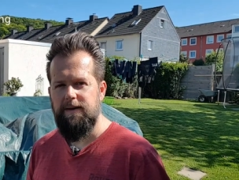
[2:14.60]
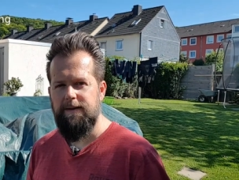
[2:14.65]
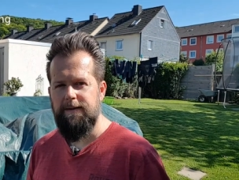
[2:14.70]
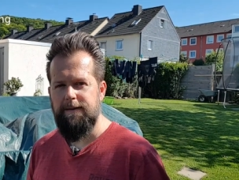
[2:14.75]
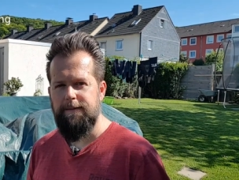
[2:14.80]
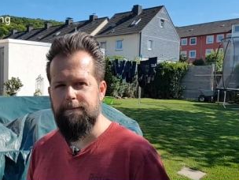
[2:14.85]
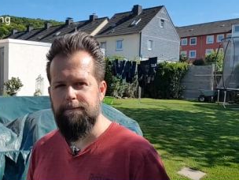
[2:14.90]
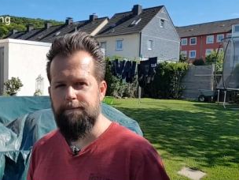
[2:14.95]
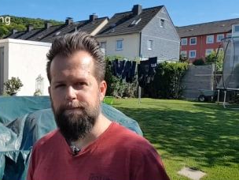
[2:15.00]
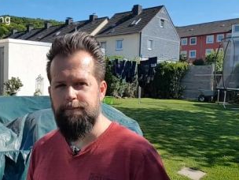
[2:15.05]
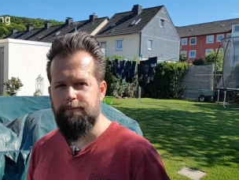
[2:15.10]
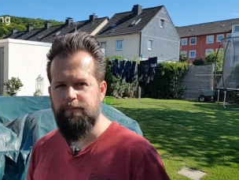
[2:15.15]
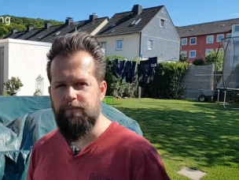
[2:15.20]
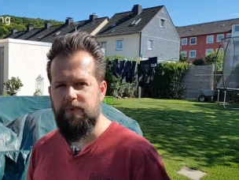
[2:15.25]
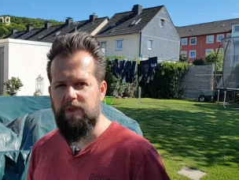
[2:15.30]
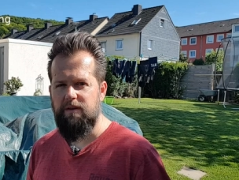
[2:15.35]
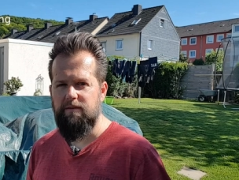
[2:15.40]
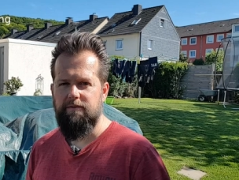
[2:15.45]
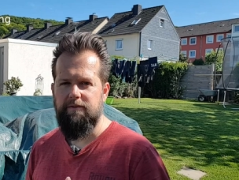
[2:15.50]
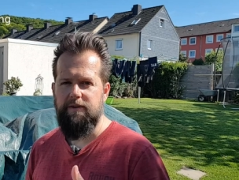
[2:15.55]
Ähm,
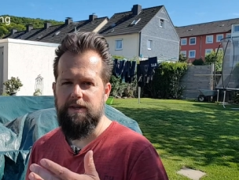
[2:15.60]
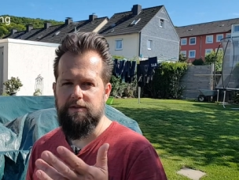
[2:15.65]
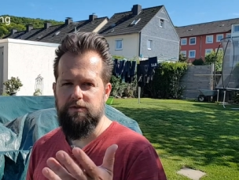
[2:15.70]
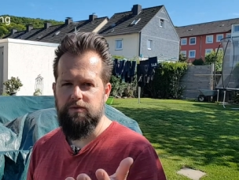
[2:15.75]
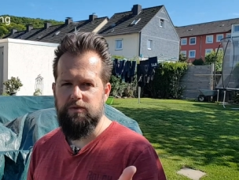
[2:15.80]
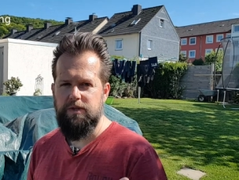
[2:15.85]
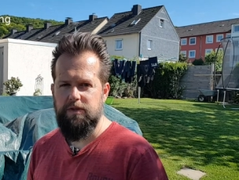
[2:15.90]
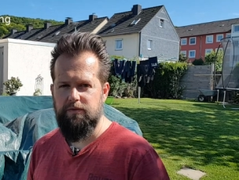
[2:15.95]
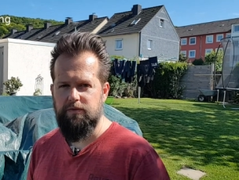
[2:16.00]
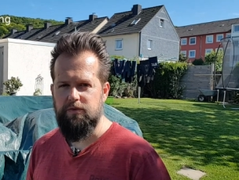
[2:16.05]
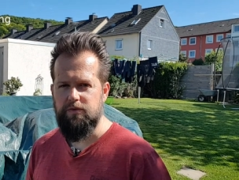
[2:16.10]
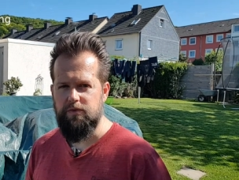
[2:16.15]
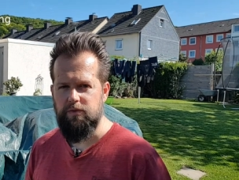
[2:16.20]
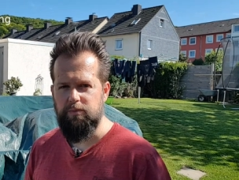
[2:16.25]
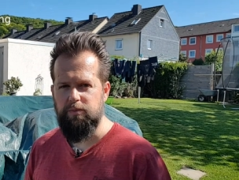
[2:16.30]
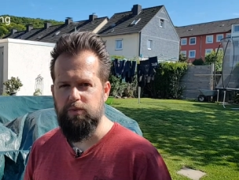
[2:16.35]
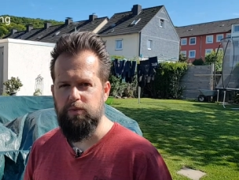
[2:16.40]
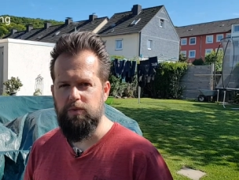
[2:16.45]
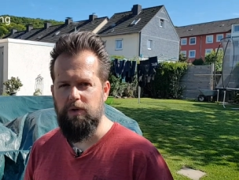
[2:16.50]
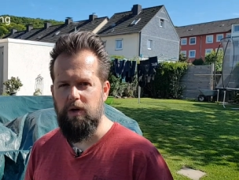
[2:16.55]
Falls du dich für so einen
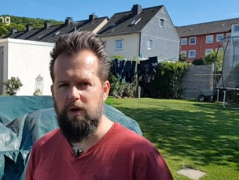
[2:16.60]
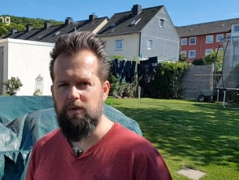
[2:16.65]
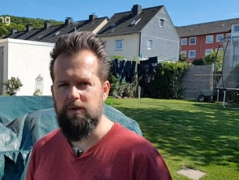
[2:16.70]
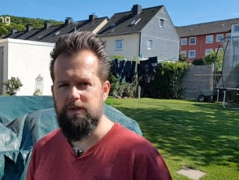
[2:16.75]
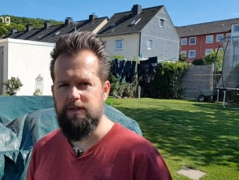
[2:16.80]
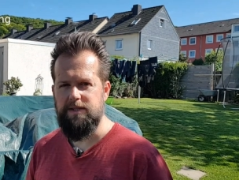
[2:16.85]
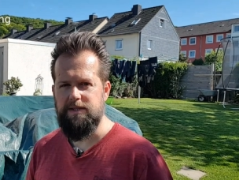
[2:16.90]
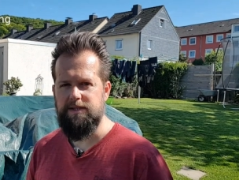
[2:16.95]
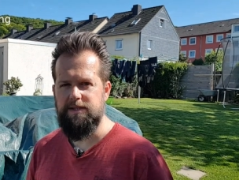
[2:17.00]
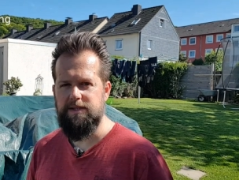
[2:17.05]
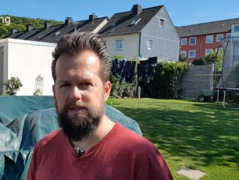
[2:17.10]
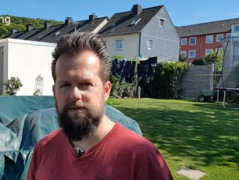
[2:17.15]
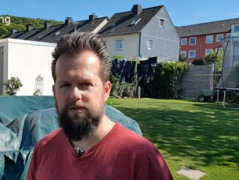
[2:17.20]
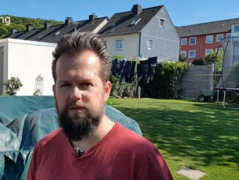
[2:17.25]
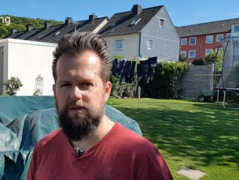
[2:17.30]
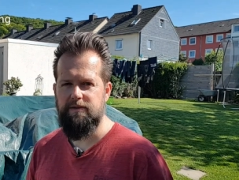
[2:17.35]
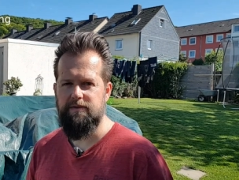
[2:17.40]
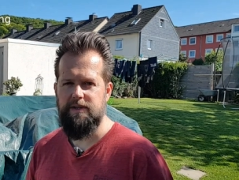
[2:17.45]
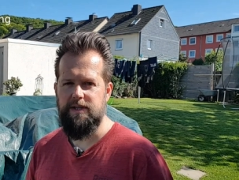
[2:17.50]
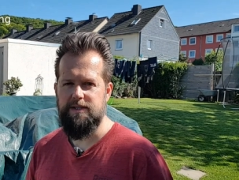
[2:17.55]
Pool auch interessierst
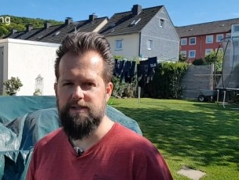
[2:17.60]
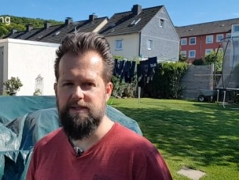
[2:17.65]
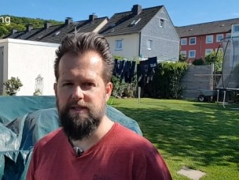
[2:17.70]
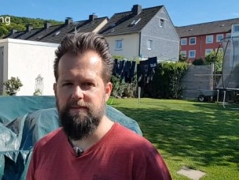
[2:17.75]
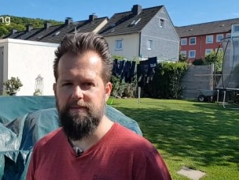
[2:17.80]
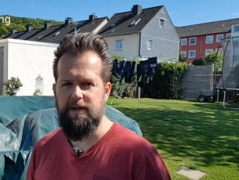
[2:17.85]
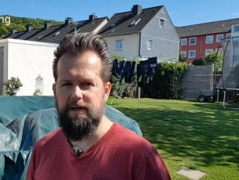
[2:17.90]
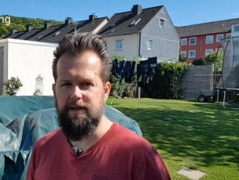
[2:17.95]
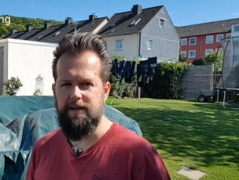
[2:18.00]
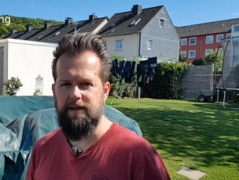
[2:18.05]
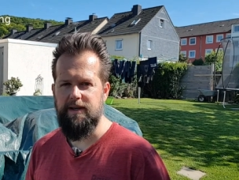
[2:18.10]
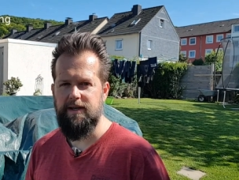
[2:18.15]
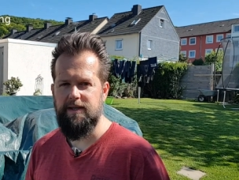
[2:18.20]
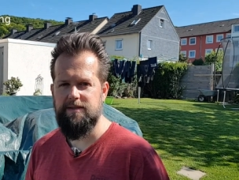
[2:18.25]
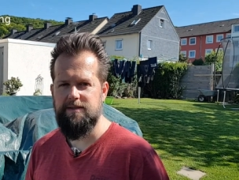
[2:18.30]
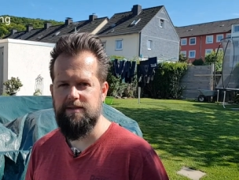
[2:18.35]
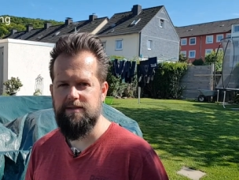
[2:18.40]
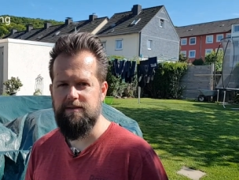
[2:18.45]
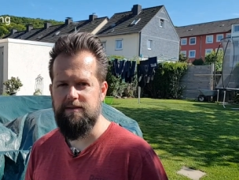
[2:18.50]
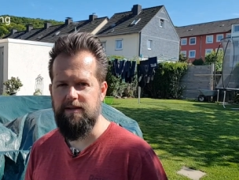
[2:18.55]
oder vielleicht selber einen
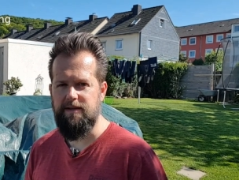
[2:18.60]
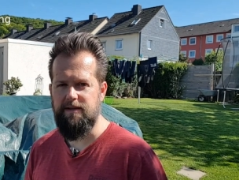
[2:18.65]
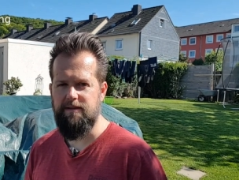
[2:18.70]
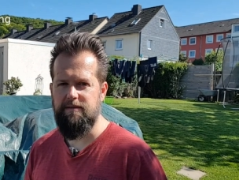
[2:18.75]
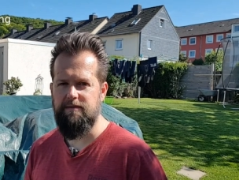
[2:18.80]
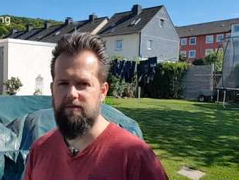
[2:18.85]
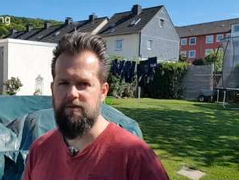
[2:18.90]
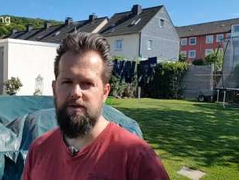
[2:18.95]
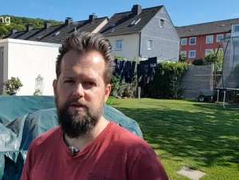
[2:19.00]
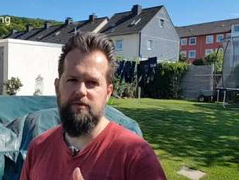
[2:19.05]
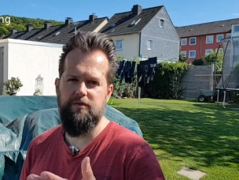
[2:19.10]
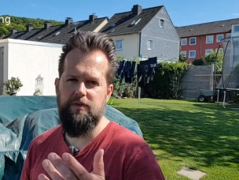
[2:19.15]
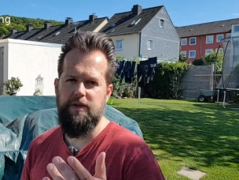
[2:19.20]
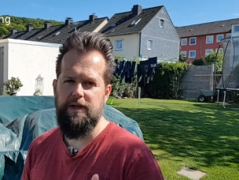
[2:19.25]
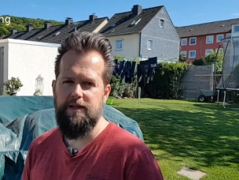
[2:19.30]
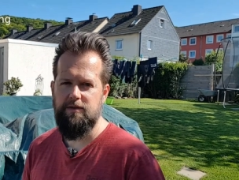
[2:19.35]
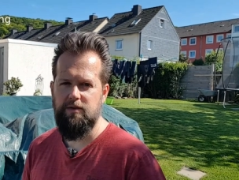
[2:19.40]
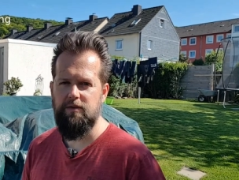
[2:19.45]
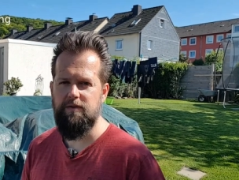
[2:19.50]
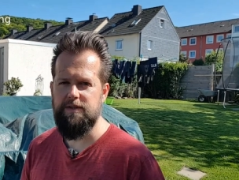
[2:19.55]
hast, dann ist
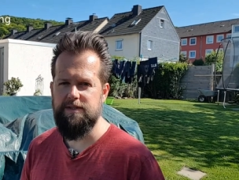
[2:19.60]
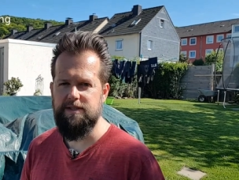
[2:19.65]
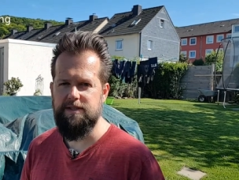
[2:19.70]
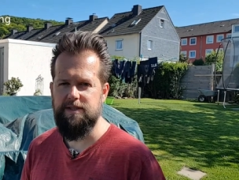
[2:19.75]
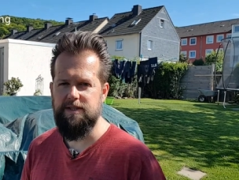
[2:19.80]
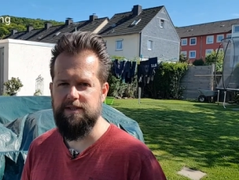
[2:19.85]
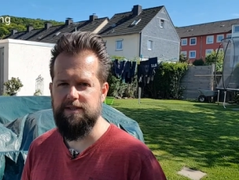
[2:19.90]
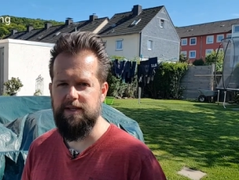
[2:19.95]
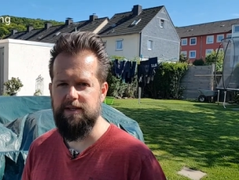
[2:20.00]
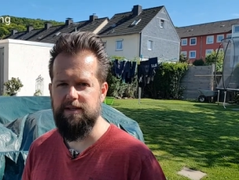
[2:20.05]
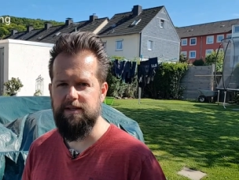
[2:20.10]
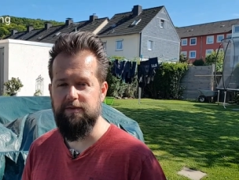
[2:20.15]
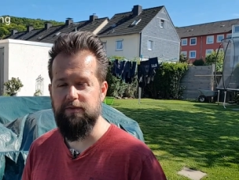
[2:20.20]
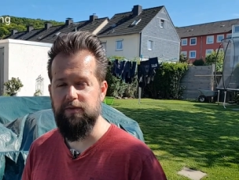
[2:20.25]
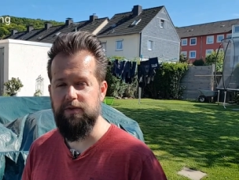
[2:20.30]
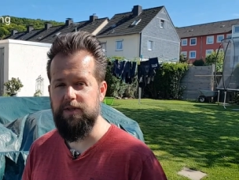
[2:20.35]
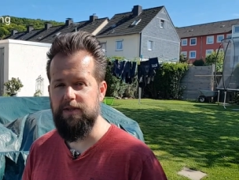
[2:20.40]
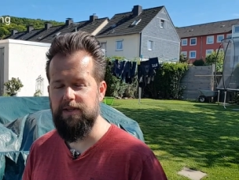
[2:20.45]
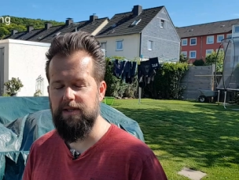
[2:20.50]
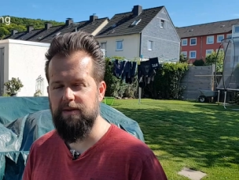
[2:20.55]
vielleicht auch was Interessantes
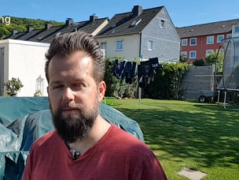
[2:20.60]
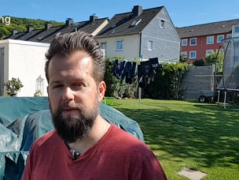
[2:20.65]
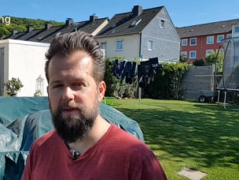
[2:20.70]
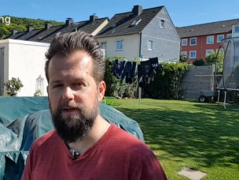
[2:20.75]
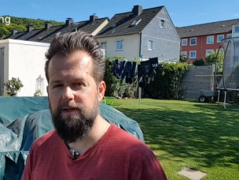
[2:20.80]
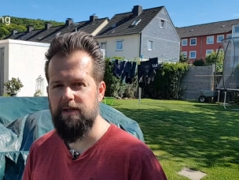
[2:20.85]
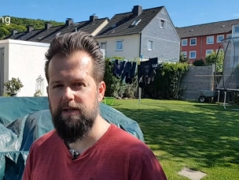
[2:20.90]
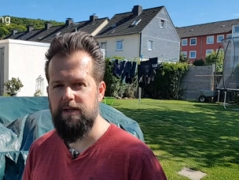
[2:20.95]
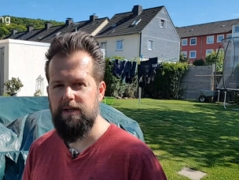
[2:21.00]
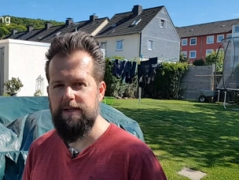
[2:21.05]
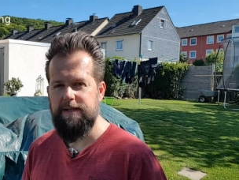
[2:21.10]
für dich dabei.